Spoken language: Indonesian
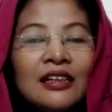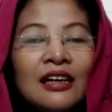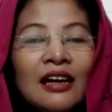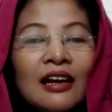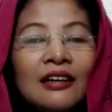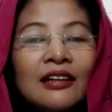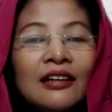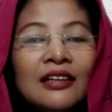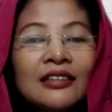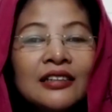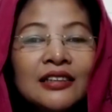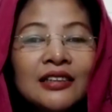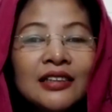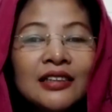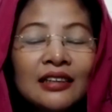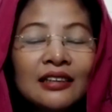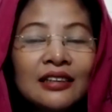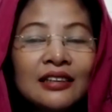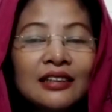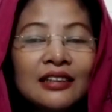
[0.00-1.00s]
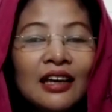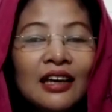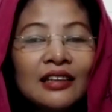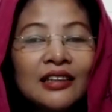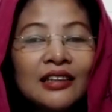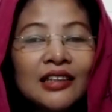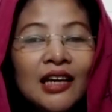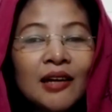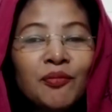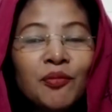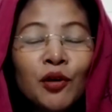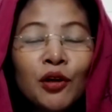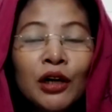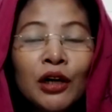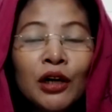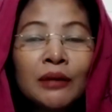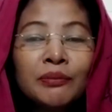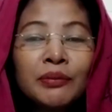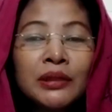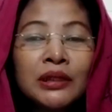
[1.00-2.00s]
karena sejatinya tiap
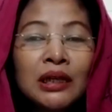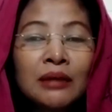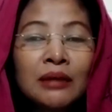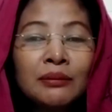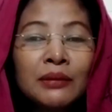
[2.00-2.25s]
orang bisa